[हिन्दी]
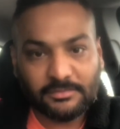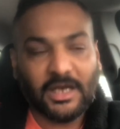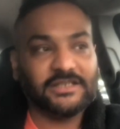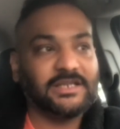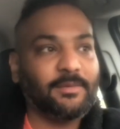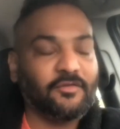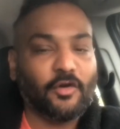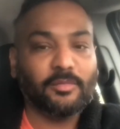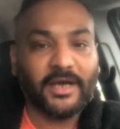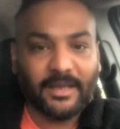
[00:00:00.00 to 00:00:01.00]
अच्छा
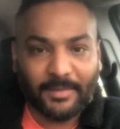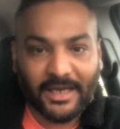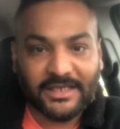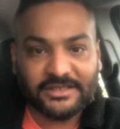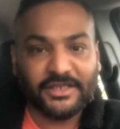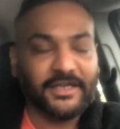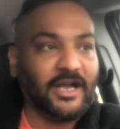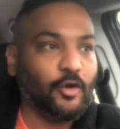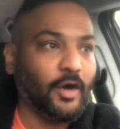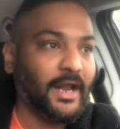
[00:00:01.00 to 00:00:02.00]
परफॉर्म करे बांग्लादेश इंडिया
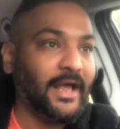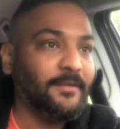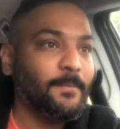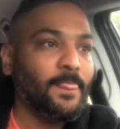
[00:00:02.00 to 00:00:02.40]
को हराए